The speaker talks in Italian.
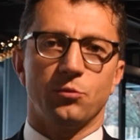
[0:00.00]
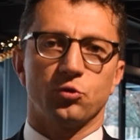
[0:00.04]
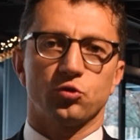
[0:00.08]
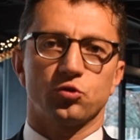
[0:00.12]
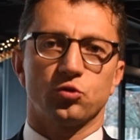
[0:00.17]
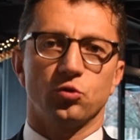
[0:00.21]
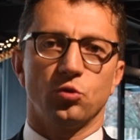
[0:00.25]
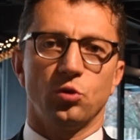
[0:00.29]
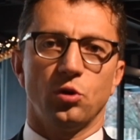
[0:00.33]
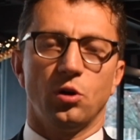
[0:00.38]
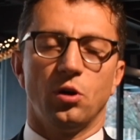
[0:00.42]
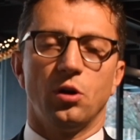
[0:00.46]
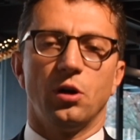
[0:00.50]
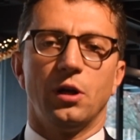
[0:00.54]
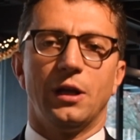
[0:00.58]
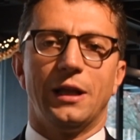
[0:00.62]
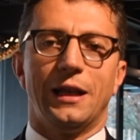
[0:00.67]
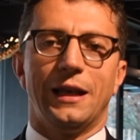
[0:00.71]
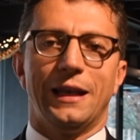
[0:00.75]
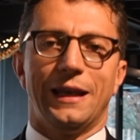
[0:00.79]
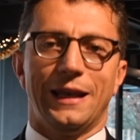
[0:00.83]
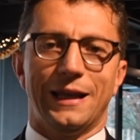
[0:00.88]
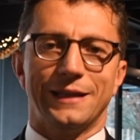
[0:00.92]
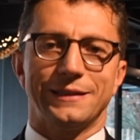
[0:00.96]
solo
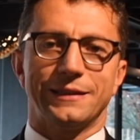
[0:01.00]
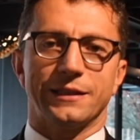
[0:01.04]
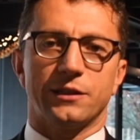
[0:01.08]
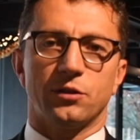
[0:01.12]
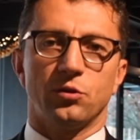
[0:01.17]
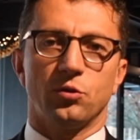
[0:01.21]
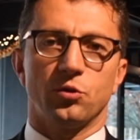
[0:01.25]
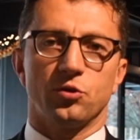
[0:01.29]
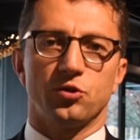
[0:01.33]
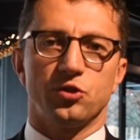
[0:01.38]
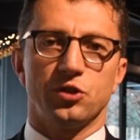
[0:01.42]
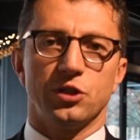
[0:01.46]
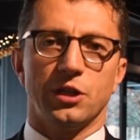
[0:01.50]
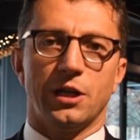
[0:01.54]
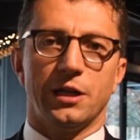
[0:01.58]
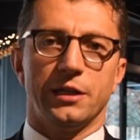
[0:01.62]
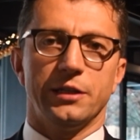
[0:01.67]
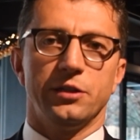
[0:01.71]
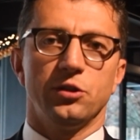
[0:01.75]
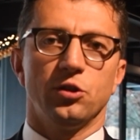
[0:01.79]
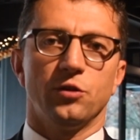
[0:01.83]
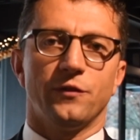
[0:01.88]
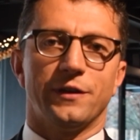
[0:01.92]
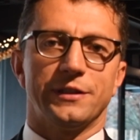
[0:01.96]
la tecnologia,
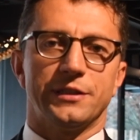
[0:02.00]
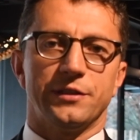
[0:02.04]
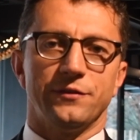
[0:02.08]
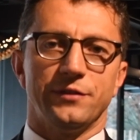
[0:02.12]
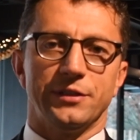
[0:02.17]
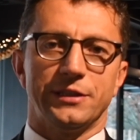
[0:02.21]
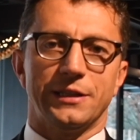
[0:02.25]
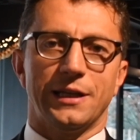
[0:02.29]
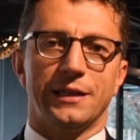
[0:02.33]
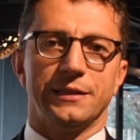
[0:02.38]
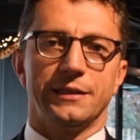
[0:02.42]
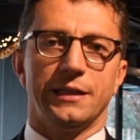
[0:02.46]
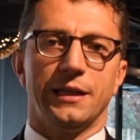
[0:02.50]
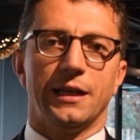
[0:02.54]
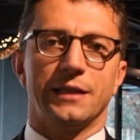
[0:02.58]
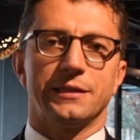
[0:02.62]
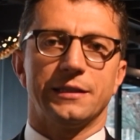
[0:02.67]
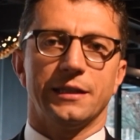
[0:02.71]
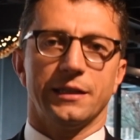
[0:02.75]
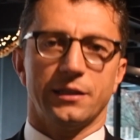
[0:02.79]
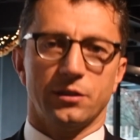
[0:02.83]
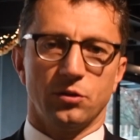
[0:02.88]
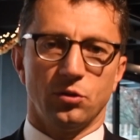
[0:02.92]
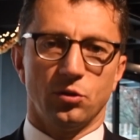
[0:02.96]
l'innovatività della
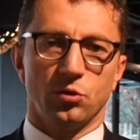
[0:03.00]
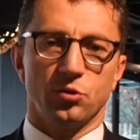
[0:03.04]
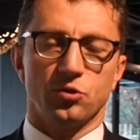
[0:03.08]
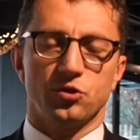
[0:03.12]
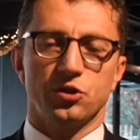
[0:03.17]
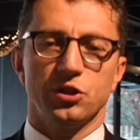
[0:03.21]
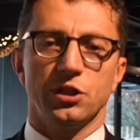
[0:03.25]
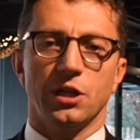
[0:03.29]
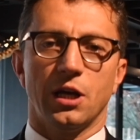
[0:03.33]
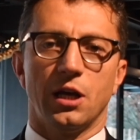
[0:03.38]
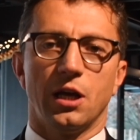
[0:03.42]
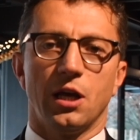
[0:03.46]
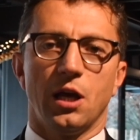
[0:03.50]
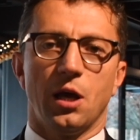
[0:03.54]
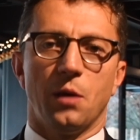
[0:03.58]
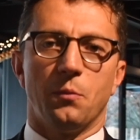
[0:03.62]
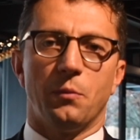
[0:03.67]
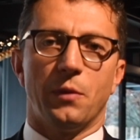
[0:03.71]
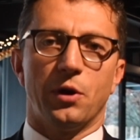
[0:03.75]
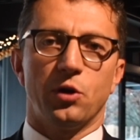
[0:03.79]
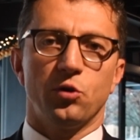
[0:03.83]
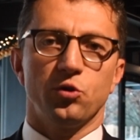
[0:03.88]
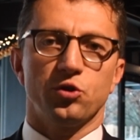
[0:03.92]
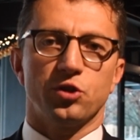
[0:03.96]
tecnologia,
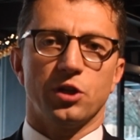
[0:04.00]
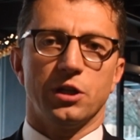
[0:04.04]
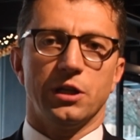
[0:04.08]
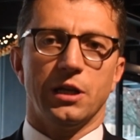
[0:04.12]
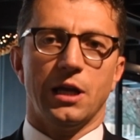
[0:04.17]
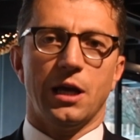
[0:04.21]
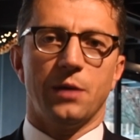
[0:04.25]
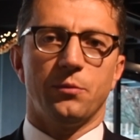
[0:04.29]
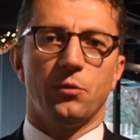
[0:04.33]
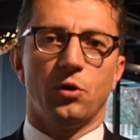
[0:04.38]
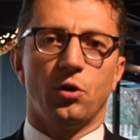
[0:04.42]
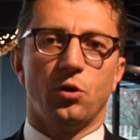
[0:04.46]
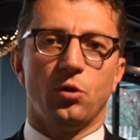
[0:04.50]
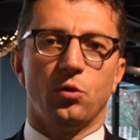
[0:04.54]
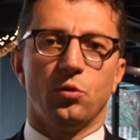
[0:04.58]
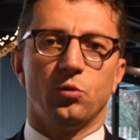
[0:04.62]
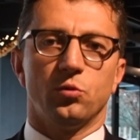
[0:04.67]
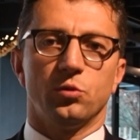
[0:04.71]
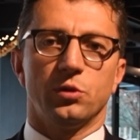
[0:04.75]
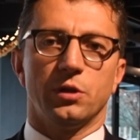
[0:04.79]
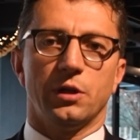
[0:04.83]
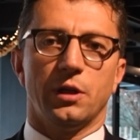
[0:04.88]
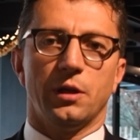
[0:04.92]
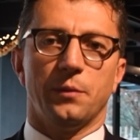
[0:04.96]
ma noi scegliamo
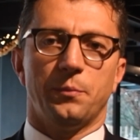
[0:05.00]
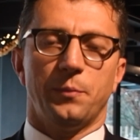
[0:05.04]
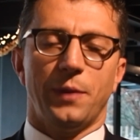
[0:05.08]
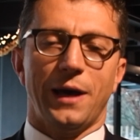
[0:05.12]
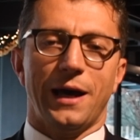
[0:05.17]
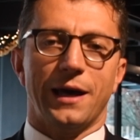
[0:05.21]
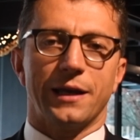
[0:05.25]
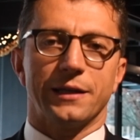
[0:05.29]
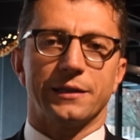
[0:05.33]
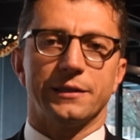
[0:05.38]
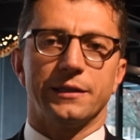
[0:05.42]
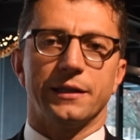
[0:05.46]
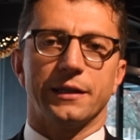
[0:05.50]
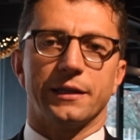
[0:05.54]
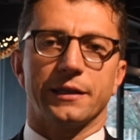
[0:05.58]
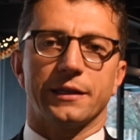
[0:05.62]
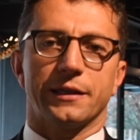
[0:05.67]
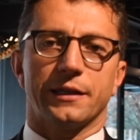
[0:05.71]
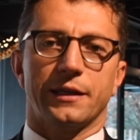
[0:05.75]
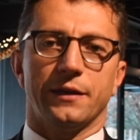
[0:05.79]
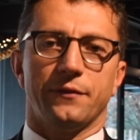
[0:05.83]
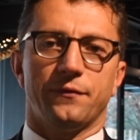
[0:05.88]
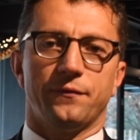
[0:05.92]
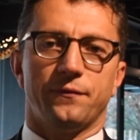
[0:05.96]
un partner
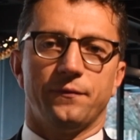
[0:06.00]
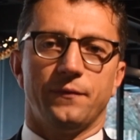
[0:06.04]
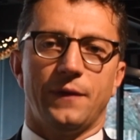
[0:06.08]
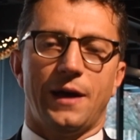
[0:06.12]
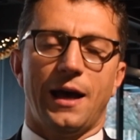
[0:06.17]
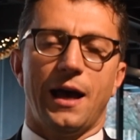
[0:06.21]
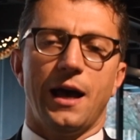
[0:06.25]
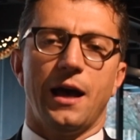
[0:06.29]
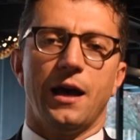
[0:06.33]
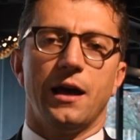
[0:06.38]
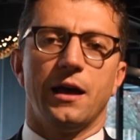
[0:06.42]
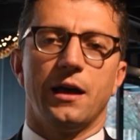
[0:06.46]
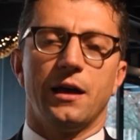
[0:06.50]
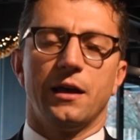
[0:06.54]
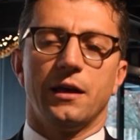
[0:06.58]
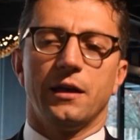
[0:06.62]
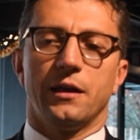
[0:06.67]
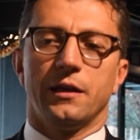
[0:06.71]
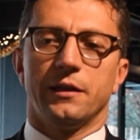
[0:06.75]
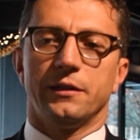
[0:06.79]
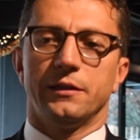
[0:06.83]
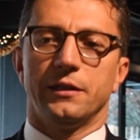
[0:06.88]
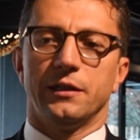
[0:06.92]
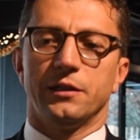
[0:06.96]
che ha
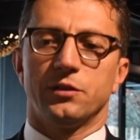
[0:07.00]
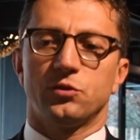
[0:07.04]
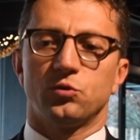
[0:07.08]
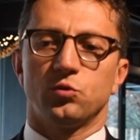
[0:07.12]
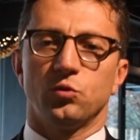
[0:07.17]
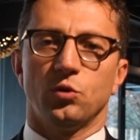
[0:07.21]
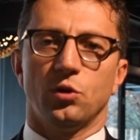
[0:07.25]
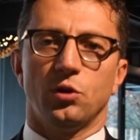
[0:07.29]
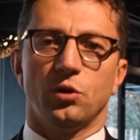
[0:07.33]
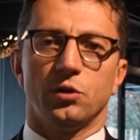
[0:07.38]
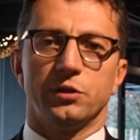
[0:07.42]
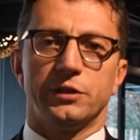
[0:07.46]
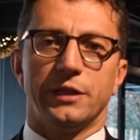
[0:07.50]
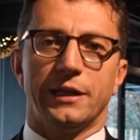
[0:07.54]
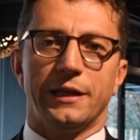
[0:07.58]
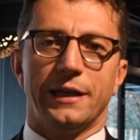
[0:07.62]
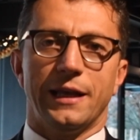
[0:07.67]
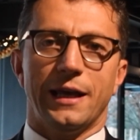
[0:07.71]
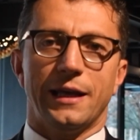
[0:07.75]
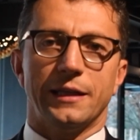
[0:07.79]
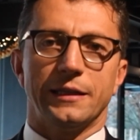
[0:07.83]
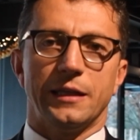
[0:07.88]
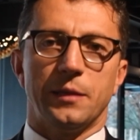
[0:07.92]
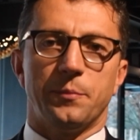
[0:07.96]
nel suo
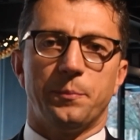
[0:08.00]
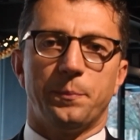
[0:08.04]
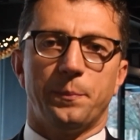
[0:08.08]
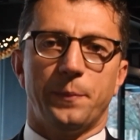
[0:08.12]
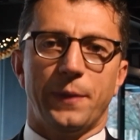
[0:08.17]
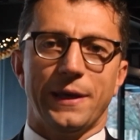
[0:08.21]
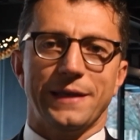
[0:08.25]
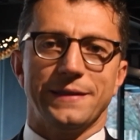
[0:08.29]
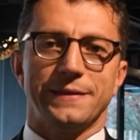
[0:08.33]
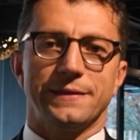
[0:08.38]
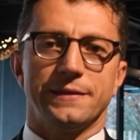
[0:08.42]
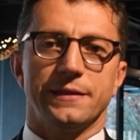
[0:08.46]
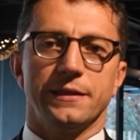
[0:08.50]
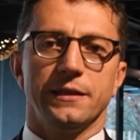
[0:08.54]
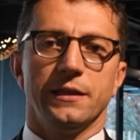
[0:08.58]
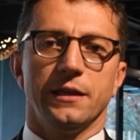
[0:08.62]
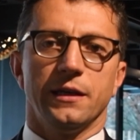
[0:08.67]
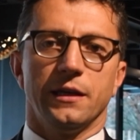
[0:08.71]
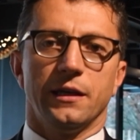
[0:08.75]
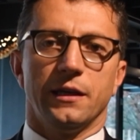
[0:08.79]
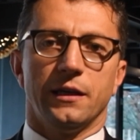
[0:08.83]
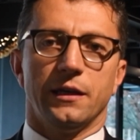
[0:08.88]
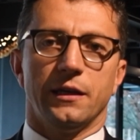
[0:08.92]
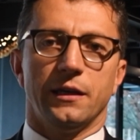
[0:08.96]
DNA dei pezzi,
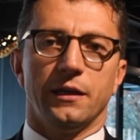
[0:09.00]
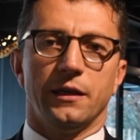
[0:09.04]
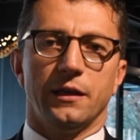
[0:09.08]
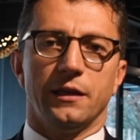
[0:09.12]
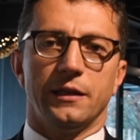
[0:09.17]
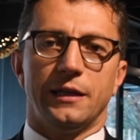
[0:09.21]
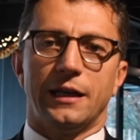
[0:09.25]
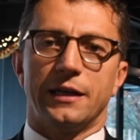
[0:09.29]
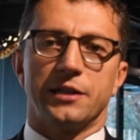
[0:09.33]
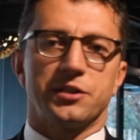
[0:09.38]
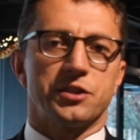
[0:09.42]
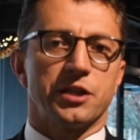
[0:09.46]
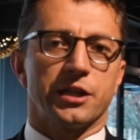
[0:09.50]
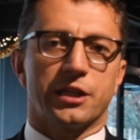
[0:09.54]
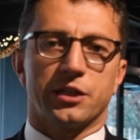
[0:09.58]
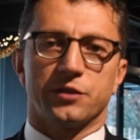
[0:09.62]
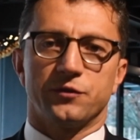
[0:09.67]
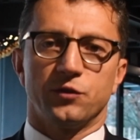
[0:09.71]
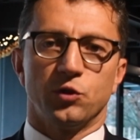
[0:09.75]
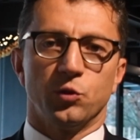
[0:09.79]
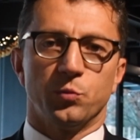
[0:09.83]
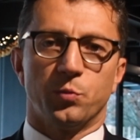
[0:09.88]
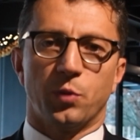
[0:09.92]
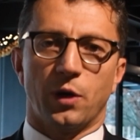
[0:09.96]
eh, la ricerca e
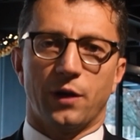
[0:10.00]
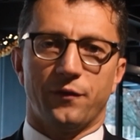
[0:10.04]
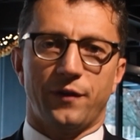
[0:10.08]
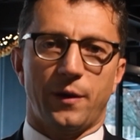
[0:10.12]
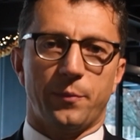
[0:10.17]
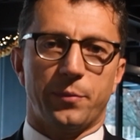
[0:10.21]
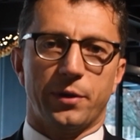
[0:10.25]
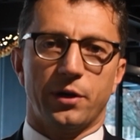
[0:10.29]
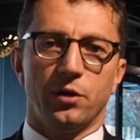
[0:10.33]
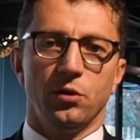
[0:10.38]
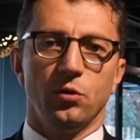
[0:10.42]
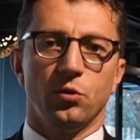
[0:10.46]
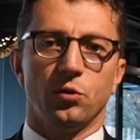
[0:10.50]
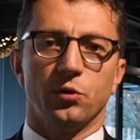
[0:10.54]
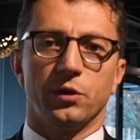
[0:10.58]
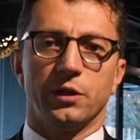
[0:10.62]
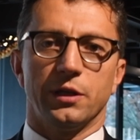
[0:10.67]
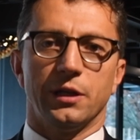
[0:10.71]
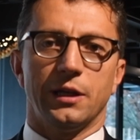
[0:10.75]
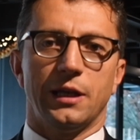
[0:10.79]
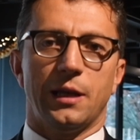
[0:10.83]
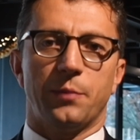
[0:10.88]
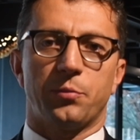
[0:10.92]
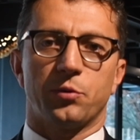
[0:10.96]
sviluppo la fa per noi,
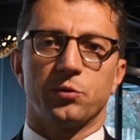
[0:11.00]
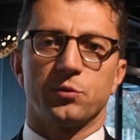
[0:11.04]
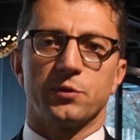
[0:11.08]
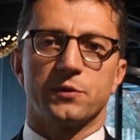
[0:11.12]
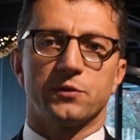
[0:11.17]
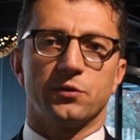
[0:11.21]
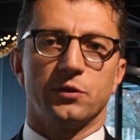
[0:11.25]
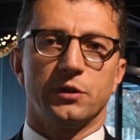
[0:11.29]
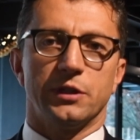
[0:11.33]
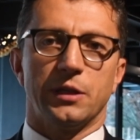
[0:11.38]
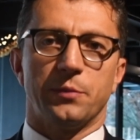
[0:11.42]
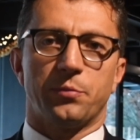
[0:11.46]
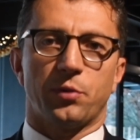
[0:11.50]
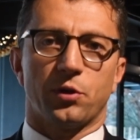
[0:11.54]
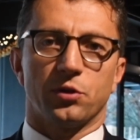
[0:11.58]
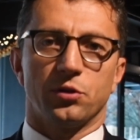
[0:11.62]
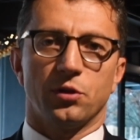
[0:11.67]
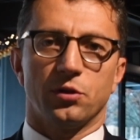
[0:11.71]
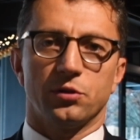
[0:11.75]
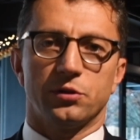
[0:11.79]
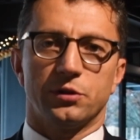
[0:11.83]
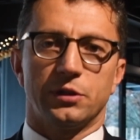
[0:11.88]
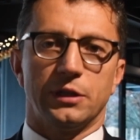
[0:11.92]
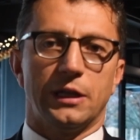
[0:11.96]
la produzione dei
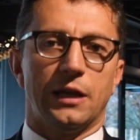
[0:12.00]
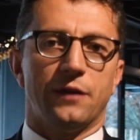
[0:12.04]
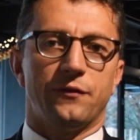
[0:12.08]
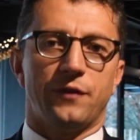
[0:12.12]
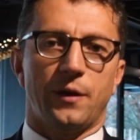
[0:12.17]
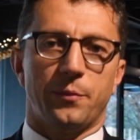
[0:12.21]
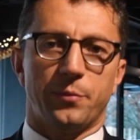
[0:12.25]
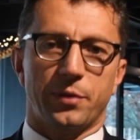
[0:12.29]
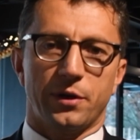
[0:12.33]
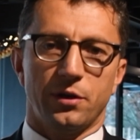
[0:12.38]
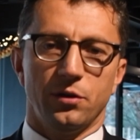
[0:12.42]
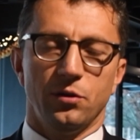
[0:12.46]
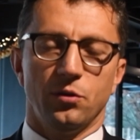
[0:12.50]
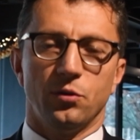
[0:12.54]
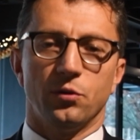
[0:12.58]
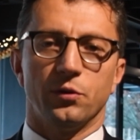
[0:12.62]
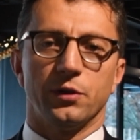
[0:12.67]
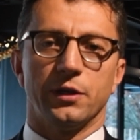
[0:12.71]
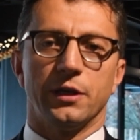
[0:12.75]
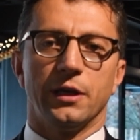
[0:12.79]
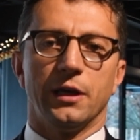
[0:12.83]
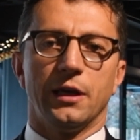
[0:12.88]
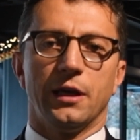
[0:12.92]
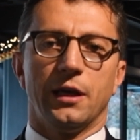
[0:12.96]
prodotti la fa per
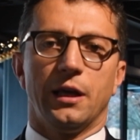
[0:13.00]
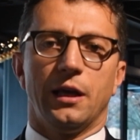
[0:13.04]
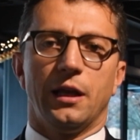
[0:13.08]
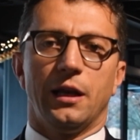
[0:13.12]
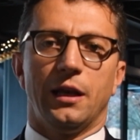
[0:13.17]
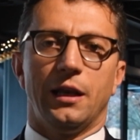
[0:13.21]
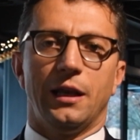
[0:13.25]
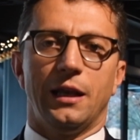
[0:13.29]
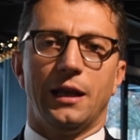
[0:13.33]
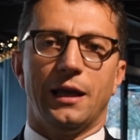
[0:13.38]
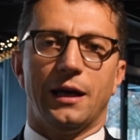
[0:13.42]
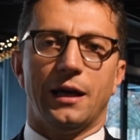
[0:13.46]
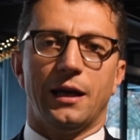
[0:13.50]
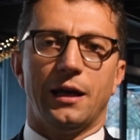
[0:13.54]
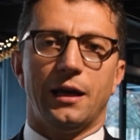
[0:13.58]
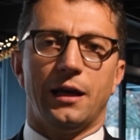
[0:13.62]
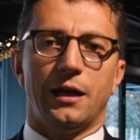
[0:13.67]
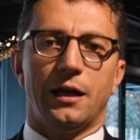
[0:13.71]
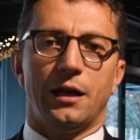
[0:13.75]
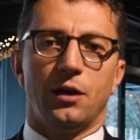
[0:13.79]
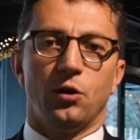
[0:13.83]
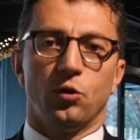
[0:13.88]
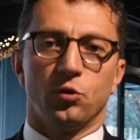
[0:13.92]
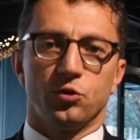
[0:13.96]
noi,
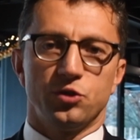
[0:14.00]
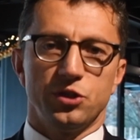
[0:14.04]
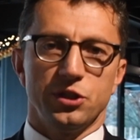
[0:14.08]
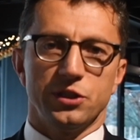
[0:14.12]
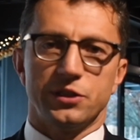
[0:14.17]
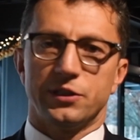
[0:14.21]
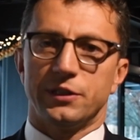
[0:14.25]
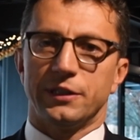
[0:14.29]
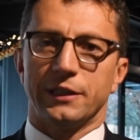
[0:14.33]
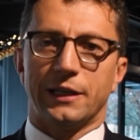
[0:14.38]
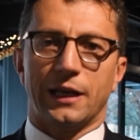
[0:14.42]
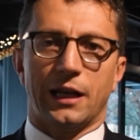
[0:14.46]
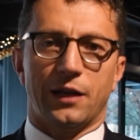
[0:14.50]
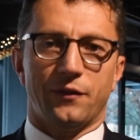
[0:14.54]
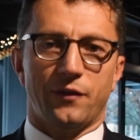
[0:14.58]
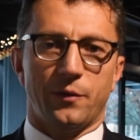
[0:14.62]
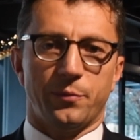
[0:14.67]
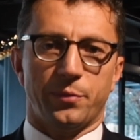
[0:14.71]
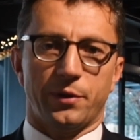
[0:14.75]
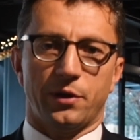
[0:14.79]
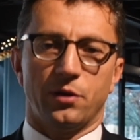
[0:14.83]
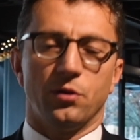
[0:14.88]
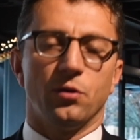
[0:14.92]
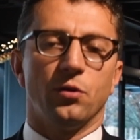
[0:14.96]
la logistica la fa
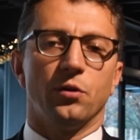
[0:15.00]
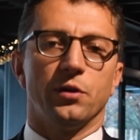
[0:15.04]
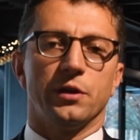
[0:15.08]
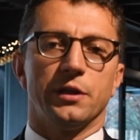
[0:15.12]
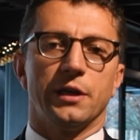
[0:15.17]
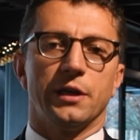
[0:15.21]
per noi